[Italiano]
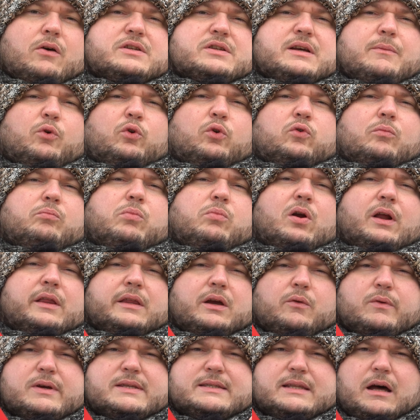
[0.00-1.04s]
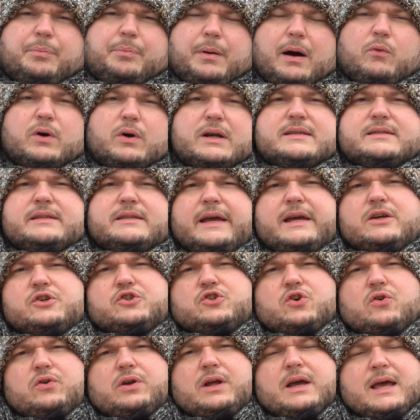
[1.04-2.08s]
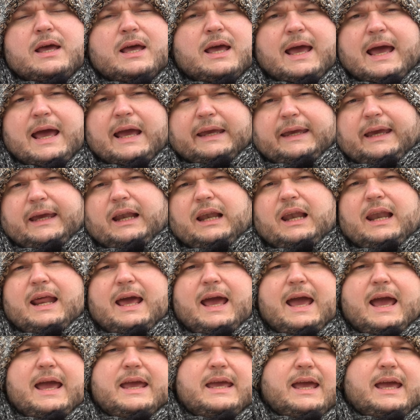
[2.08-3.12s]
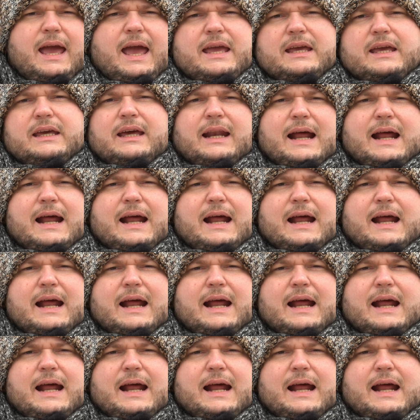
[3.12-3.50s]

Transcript: cosa molto buona di questa Power Station è che lei è in